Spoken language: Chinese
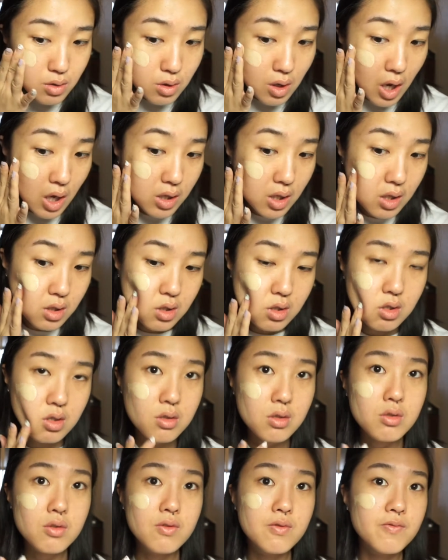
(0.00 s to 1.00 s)
哎，它
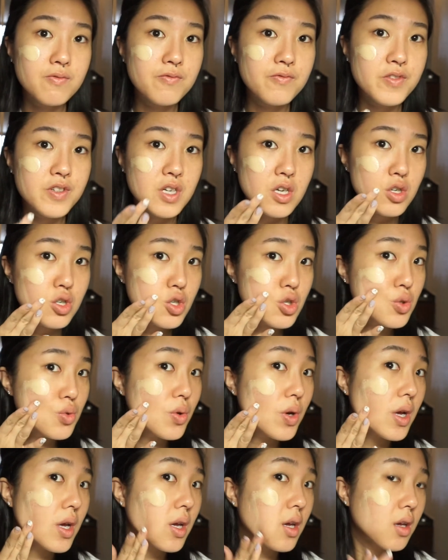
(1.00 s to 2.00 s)
非常
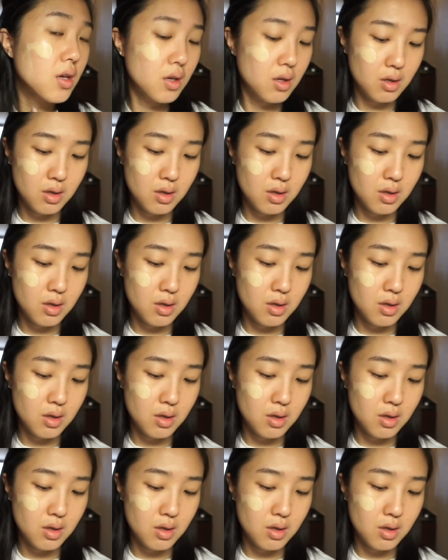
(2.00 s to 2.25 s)
水。